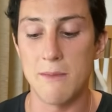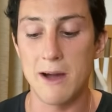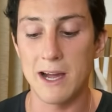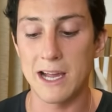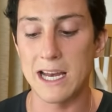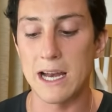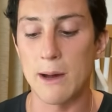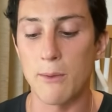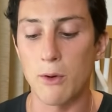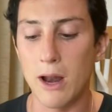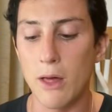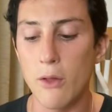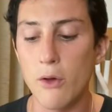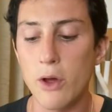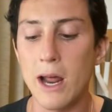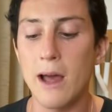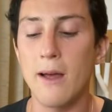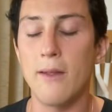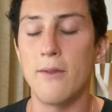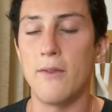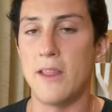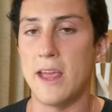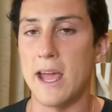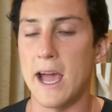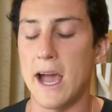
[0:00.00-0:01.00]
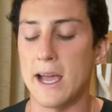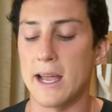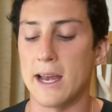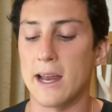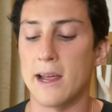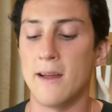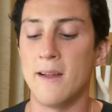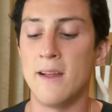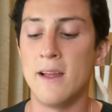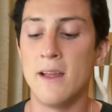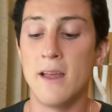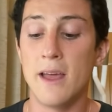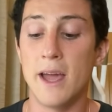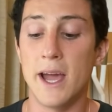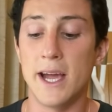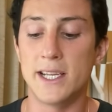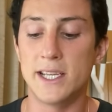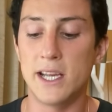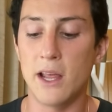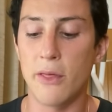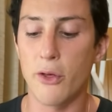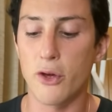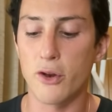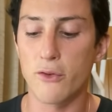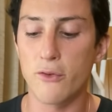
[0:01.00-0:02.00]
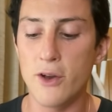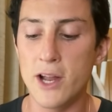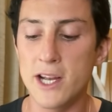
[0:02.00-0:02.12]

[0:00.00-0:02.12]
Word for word: y Máquina Voladora de aire. Hechizos,